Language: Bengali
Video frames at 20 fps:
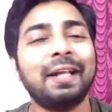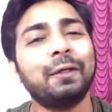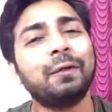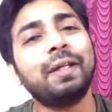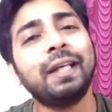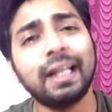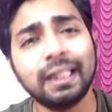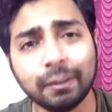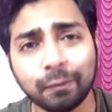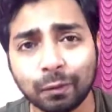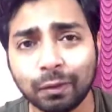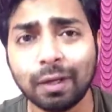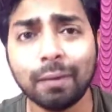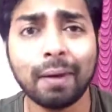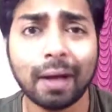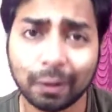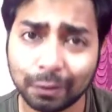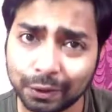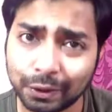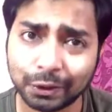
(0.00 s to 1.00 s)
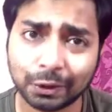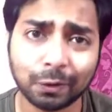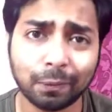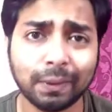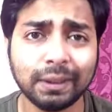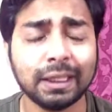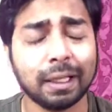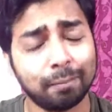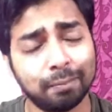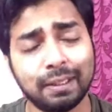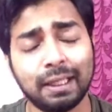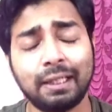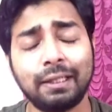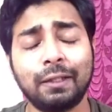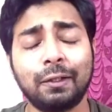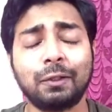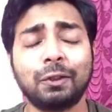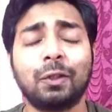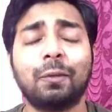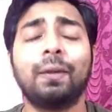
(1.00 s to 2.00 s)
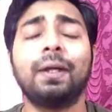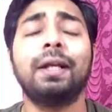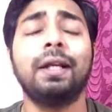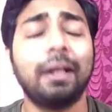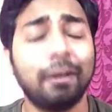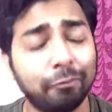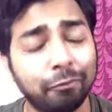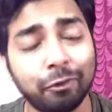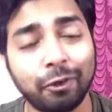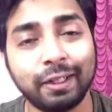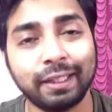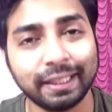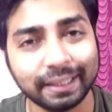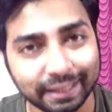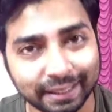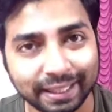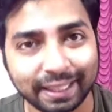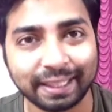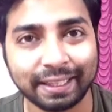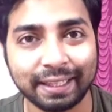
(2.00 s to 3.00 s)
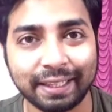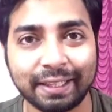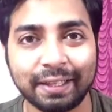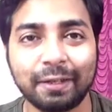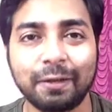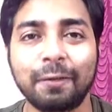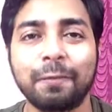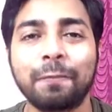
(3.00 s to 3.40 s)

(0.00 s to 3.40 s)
তো ঠিক আছে বন্ধুরা ভালো থেকো সবাই সাবধানে থেকো সবাই লাভ ইউ অল টাটা টেক কেয়ার